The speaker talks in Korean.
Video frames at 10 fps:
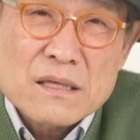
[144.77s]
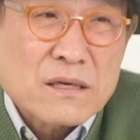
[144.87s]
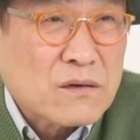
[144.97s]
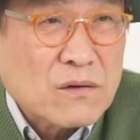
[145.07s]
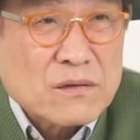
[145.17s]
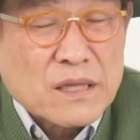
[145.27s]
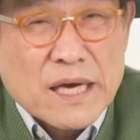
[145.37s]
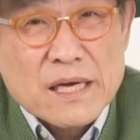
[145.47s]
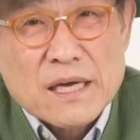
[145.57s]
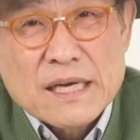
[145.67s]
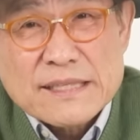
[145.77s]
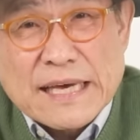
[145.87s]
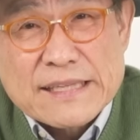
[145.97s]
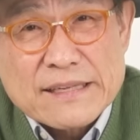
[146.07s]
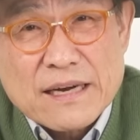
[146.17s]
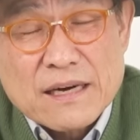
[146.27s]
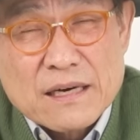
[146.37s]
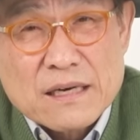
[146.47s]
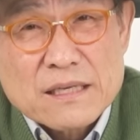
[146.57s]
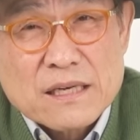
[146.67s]
그런 건 대개
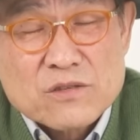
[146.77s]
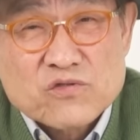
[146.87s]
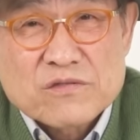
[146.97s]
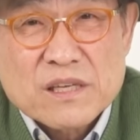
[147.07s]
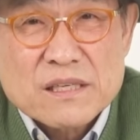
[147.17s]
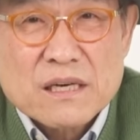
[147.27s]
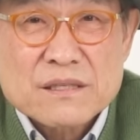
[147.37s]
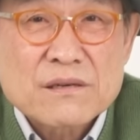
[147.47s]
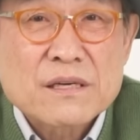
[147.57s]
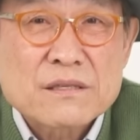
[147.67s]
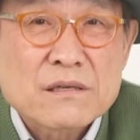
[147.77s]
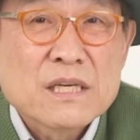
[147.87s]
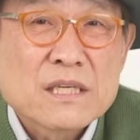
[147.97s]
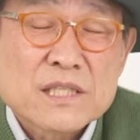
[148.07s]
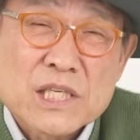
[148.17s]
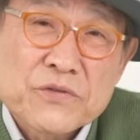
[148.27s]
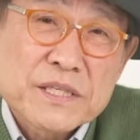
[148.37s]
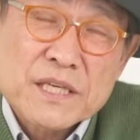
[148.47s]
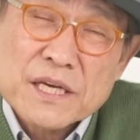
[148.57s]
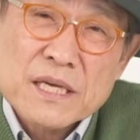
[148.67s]
대대장이나 중대장 선에서 지휘
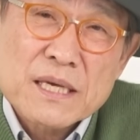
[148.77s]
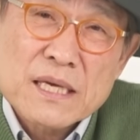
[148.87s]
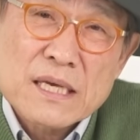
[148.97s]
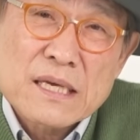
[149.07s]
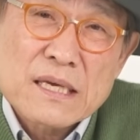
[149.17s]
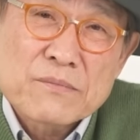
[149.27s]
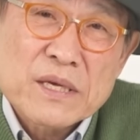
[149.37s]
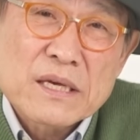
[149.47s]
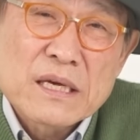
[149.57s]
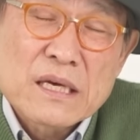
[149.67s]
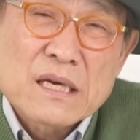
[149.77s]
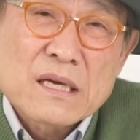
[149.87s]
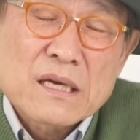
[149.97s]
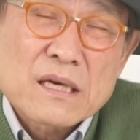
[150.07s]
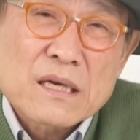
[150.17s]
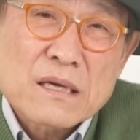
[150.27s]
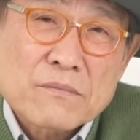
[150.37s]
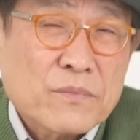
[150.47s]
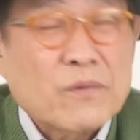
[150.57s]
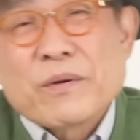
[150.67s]
책임이
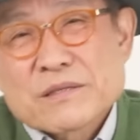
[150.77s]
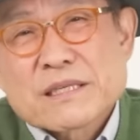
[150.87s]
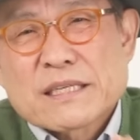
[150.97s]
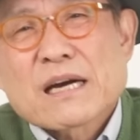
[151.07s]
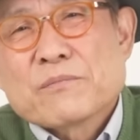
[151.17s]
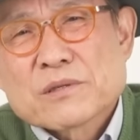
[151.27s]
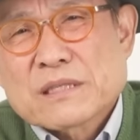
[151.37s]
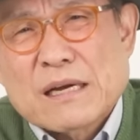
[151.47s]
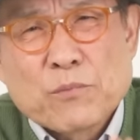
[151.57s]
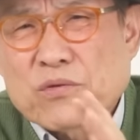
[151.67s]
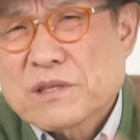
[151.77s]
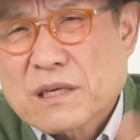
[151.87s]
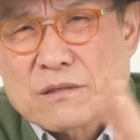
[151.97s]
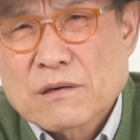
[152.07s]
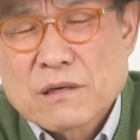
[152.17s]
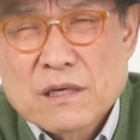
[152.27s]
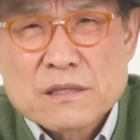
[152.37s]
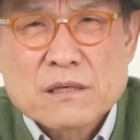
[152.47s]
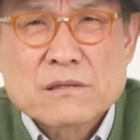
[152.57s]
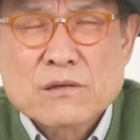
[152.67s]
뭐, 뭐 제가 뭐 잘 모르니까
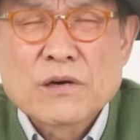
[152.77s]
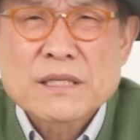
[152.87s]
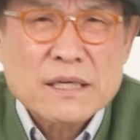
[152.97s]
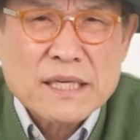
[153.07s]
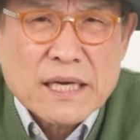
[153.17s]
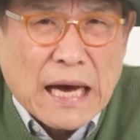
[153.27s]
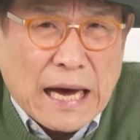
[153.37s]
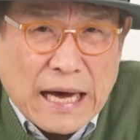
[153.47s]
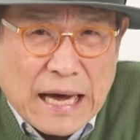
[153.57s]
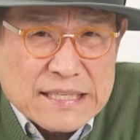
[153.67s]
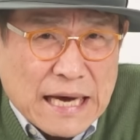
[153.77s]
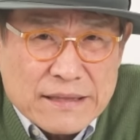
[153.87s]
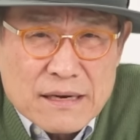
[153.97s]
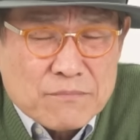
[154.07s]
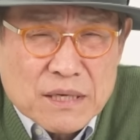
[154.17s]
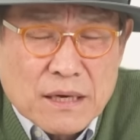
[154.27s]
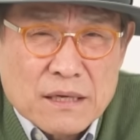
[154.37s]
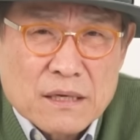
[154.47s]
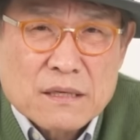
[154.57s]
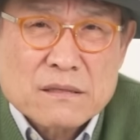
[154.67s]
저더 이상 얘기하지 않을랍니다.
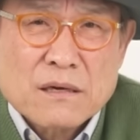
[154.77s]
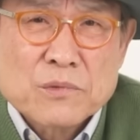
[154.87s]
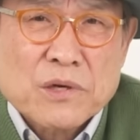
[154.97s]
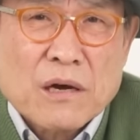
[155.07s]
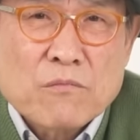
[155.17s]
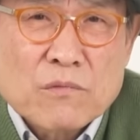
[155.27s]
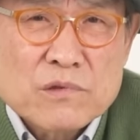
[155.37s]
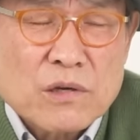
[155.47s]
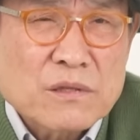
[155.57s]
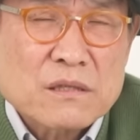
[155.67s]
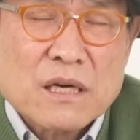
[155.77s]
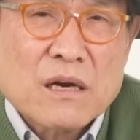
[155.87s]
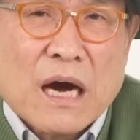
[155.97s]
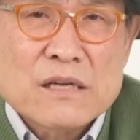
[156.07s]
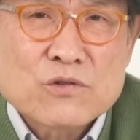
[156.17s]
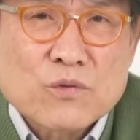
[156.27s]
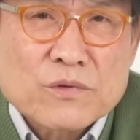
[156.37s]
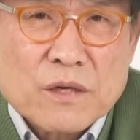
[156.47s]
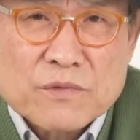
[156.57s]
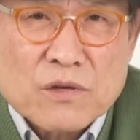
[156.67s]
제가 뭐 잘 현장 잘 알지도
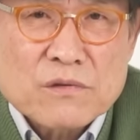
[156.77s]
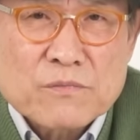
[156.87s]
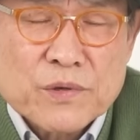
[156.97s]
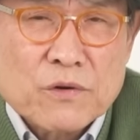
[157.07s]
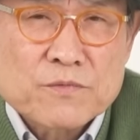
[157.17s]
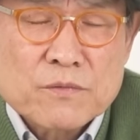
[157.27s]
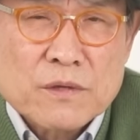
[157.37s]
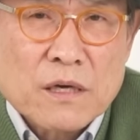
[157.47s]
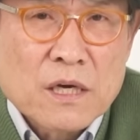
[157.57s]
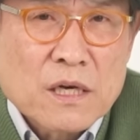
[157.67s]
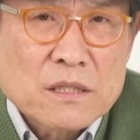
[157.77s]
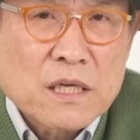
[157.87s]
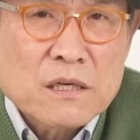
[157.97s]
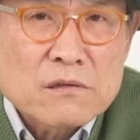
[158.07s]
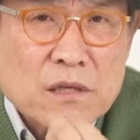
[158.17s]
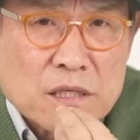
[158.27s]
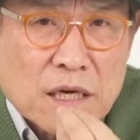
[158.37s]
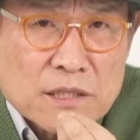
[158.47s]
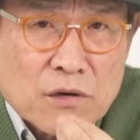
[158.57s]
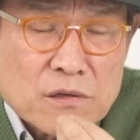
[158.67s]
못하면 떠들 필요 없습니다. 이제 이럴 때
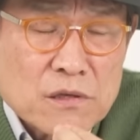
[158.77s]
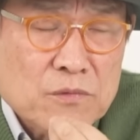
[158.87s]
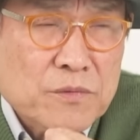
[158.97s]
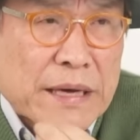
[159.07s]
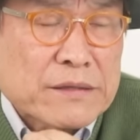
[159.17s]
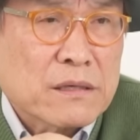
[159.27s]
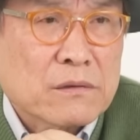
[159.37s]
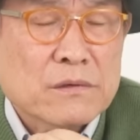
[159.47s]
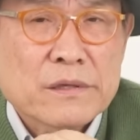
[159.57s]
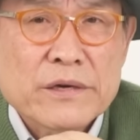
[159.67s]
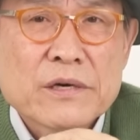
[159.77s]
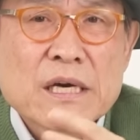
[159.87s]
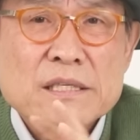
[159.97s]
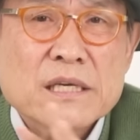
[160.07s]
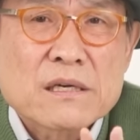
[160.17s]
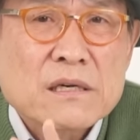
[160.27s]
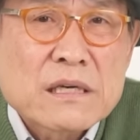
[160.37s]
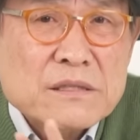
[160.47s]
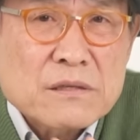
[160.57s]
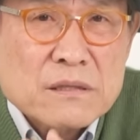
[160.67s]
제가 선을 넘으면 안 되는 건데요. 이제
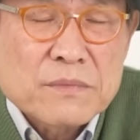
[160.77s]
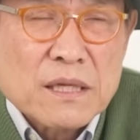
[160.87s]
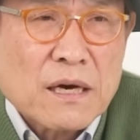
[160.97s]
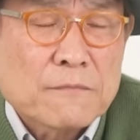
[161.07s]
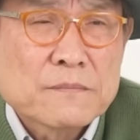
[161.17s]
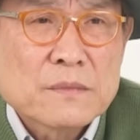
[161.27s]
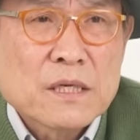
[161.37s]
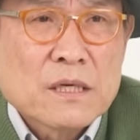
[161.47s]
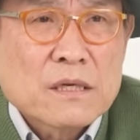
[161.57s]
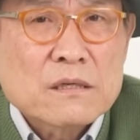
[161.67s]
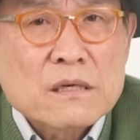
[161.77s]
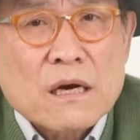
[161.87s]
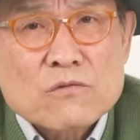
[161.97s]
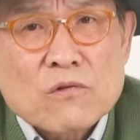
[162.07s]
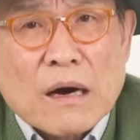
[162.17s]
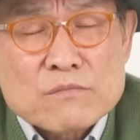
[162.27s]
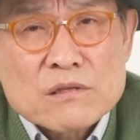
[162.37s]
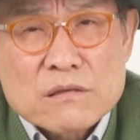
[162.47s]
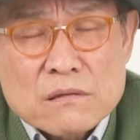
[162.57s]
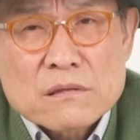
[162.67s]
그랬었습니다. 그래갖고
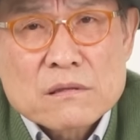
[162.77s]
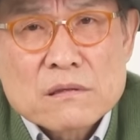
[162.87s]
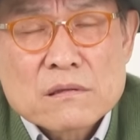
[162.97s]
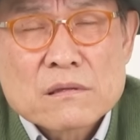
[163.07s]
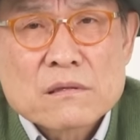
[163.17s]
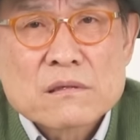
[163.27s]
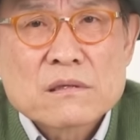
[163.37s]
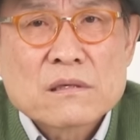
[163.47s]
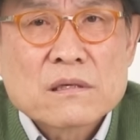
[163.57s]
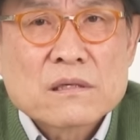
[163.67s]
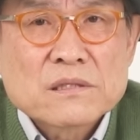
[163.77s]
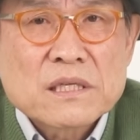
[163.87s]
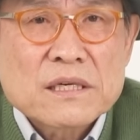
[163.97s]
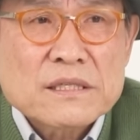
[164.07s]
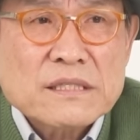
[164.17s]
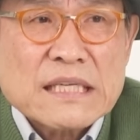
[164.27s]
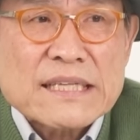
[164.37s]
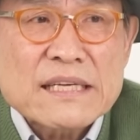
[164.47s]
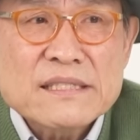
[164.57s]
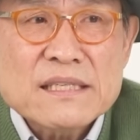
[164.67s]
아무튼 이제
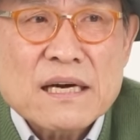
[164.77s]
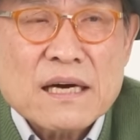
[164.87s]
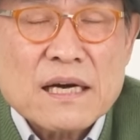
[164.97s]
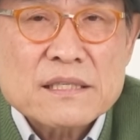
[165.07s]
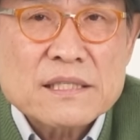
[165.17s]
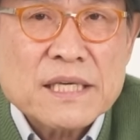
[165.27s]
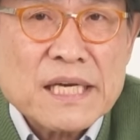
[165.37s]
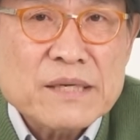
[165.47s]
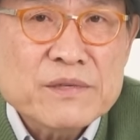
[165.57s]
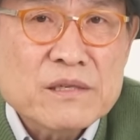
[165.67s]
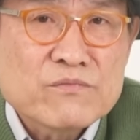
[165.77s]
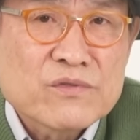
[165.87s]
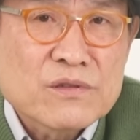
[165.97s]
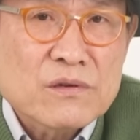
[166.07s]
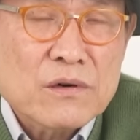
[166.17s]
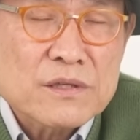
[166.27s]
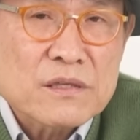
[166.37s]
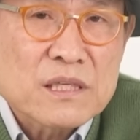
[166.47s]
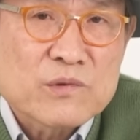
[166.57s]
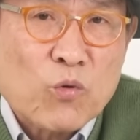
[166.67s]
사단장까지 책임을 묻는
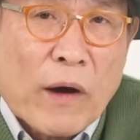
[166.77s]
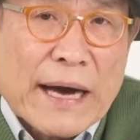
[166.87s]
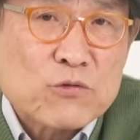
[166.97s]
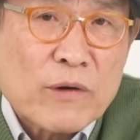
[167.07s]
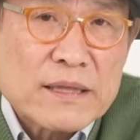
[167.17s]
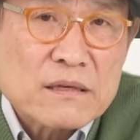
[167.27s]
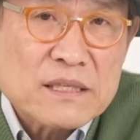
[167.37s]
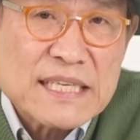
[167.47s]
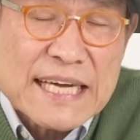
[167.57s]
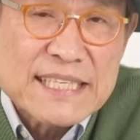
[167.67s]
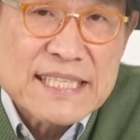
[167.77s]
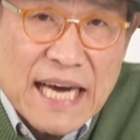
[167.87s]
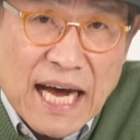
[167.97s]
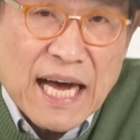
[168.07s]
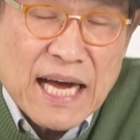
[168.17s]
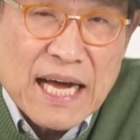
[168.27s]
것은 너무 과도한 것이 아니냐라는